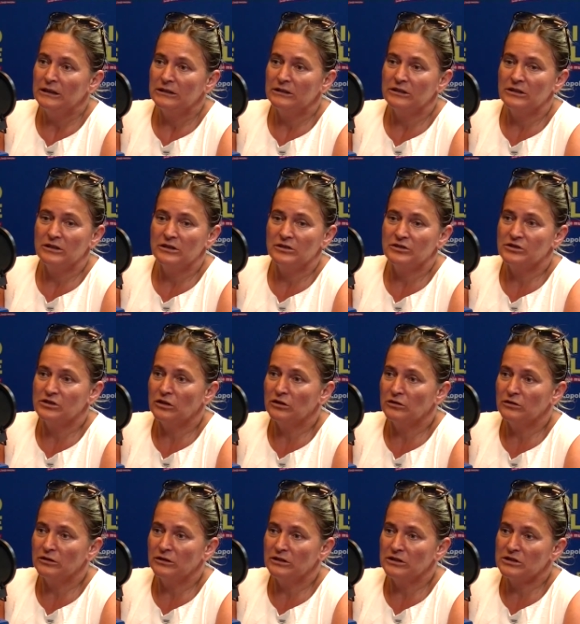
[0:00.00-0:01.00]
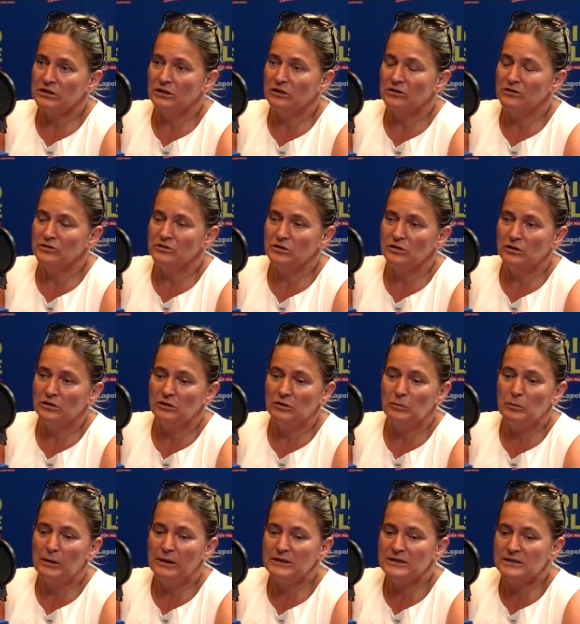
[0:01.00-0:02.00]
Te szkody, jeśli chodzi o
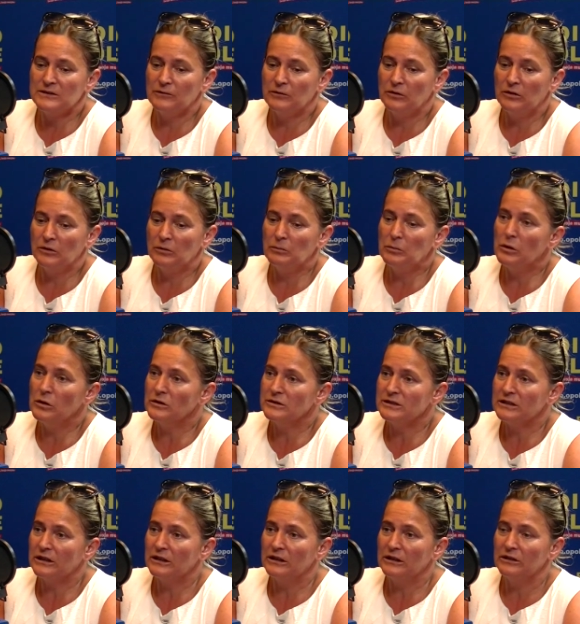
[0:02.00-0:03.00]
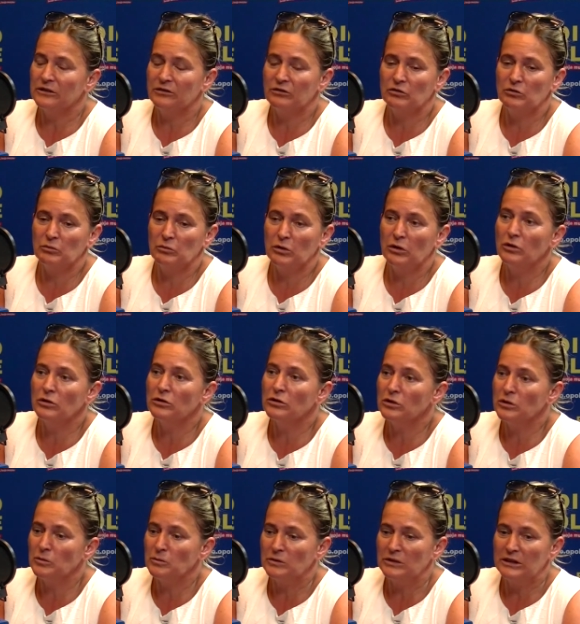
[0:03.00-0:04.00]
państwo polskie, są
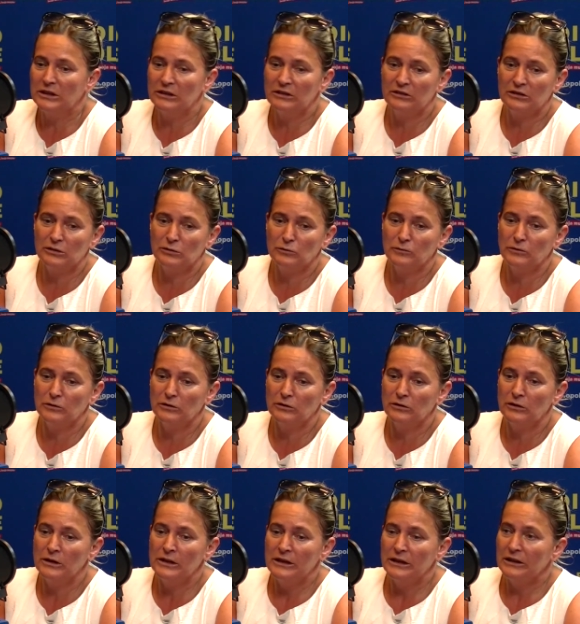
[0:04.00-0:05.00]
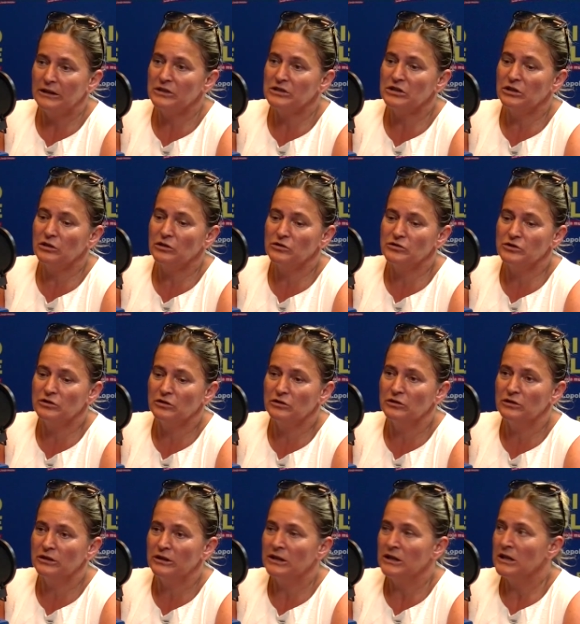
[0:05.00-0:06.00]
ogromne, zarówno jeśli chodzi o
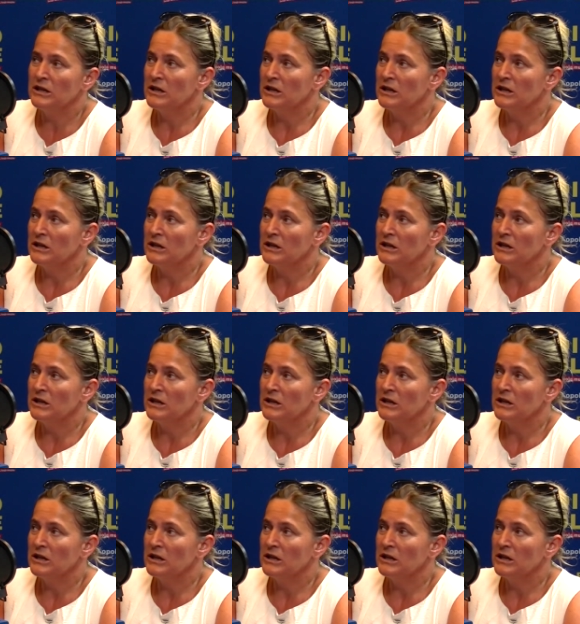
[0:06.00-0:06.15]
te